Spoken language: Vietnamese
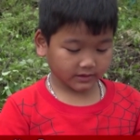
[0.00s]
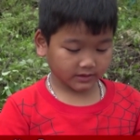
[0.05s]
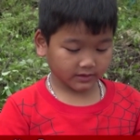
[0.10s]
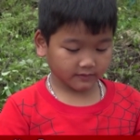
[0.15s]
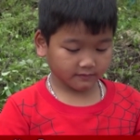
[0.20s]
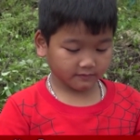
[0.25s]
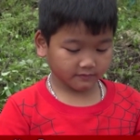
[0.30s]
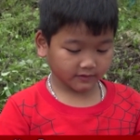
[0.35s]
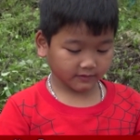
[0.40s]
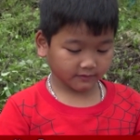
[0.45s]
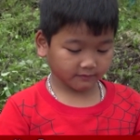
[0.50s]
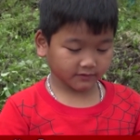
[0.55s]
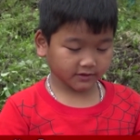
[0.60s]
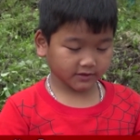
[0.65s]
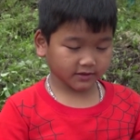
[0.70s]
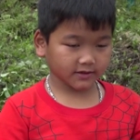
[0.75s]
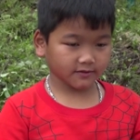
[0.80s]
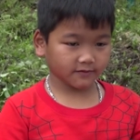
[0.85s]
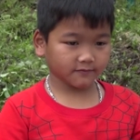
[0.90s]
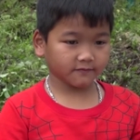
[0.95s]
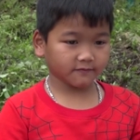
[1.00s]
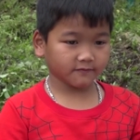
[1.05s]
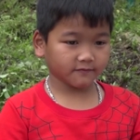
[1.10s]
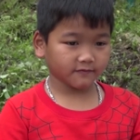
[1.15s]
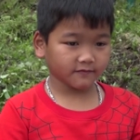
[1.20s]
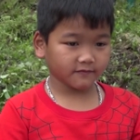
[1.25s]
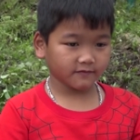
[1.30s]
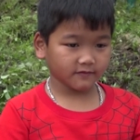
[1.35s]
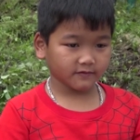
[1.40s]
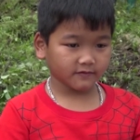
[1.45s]
em làm xong
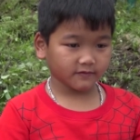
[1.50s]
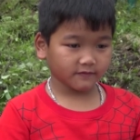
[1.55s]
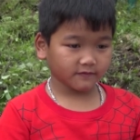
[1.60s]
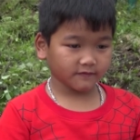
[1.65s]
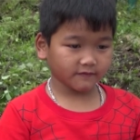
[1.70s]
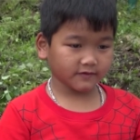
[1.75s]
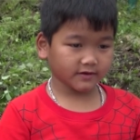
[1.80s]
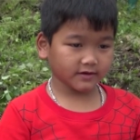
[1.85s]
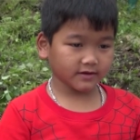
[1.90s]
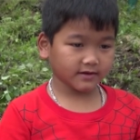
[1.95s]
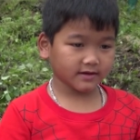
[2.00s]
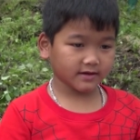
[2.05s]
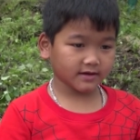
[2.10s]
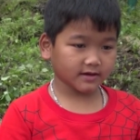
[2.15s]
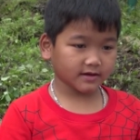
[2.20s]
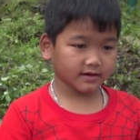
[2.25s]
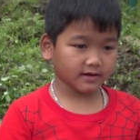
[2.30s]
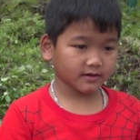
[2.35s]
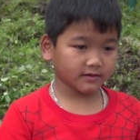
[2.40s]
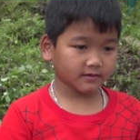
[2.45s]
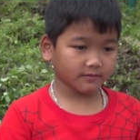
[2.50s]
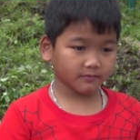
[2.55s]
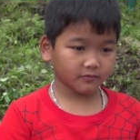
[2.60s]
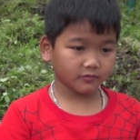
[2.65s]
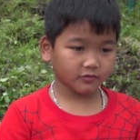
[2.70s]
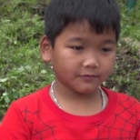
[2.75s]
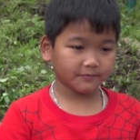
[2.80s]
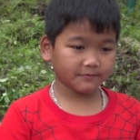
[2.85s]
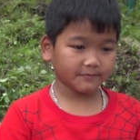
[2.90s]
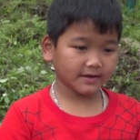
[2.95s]
về nhà
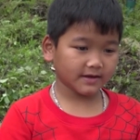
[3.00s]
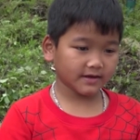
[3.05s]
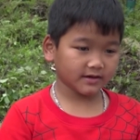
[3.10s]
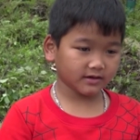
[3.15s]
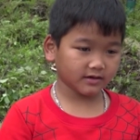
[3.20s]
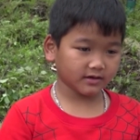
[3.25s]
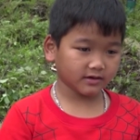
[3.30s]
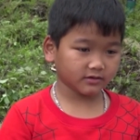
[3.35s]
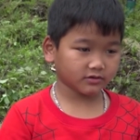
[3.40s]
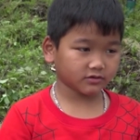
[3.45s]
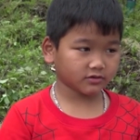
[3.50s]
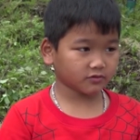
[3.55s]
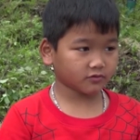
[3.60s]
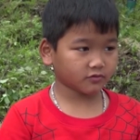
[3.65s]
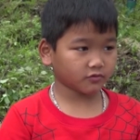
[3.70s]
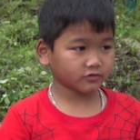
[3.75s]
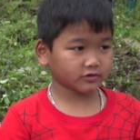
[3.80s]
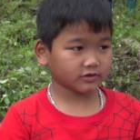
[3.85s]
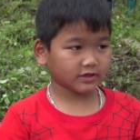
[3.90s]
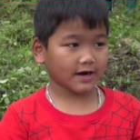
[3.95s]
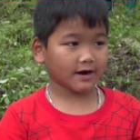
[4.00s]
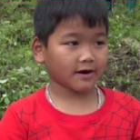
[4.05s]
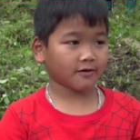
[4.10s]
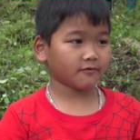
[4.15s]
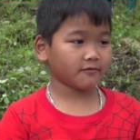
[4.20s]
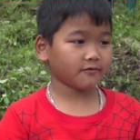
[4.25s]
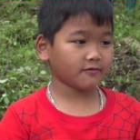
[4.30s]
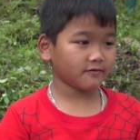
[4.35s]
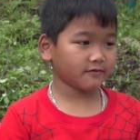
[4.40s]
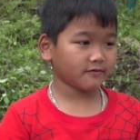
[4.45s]
bố mẹ gửi cho cô giáo